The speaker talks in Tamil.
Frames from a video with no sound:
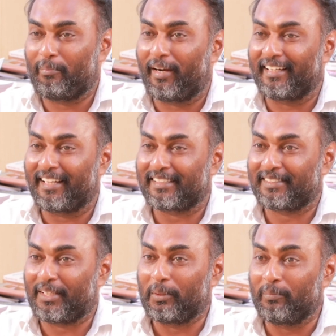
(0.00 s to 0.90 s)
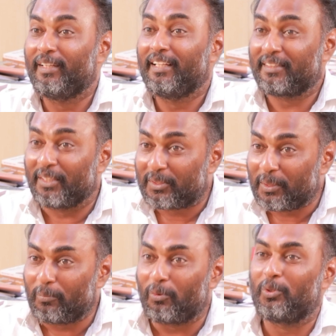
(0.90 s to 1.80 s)
மாநில அரசாங்கம்
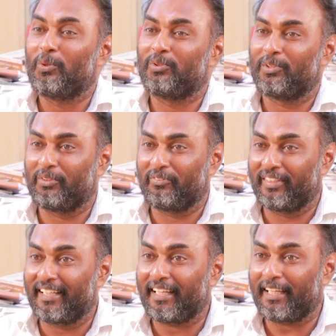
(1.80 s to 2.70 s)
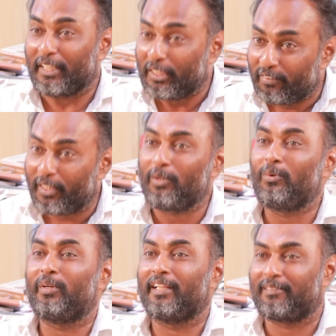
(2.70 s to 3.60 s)
திருத்தம் கொண்டு வந்ததை விட
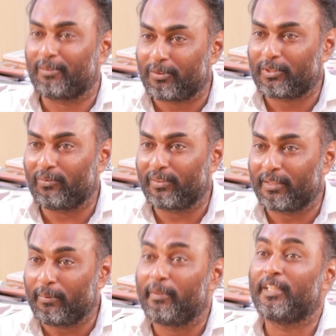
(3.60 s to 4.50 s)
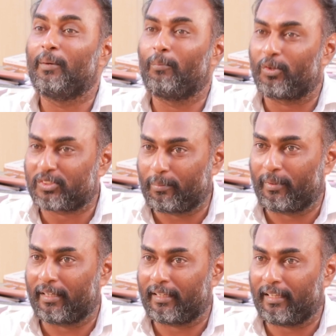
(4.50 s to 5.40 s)
இவர்களுடைய திருத்தம் வந்து மிக
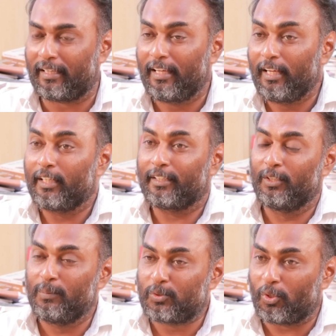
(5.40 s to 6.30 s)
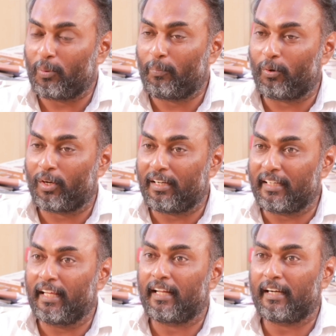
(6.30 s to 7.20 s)
மோசமாக இன்னும் சொல்ல போனால்
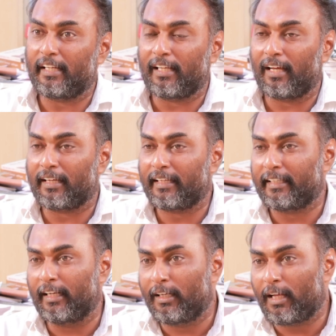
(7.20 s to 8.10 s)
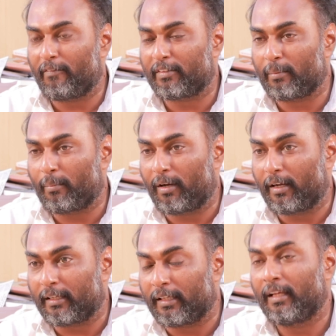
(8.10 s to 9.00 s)
நேரடியாக எல்லா
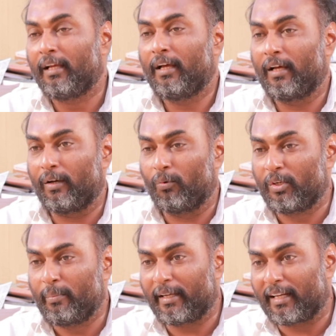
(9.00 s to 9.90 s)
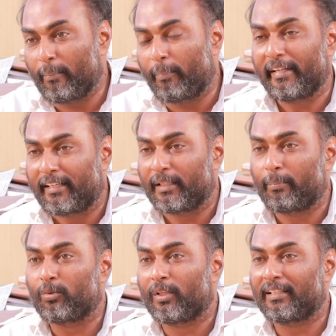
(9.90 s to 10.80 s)
விதமான உரிமைகள்லாம் பறிக்குது
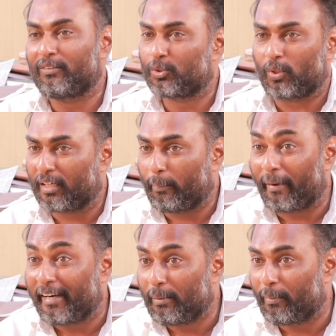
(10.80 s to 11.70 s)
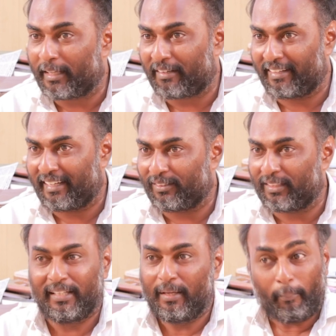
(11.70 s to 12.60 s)
இப்போ தான் இவங்க சொல்கிறாங்க பன்னெண்டு மணி நேரம்
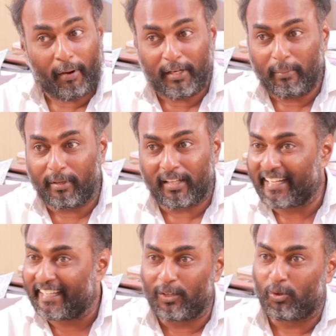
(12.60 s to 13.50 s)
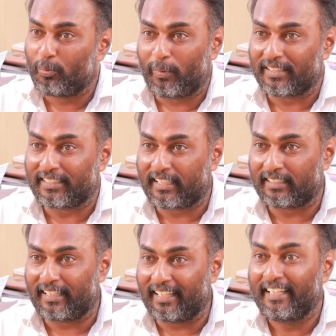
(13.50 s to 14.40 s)
வேலையாகுதுன்னு பன்னெண்டு மணி நேரம் எங்கேயும் கொடுப்பில்லை
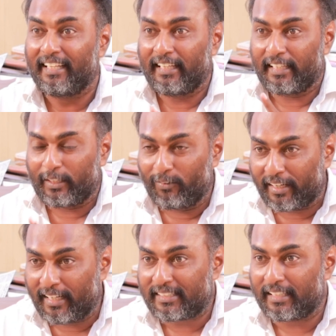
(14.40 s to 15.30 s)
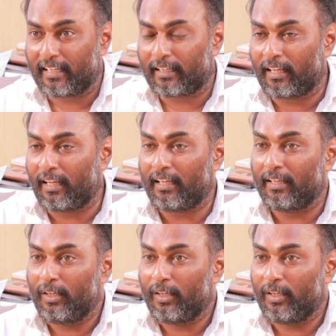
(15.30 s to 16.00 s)
சட்டத்தில் இவங்க என்ன செய்கிறாங்கன்னா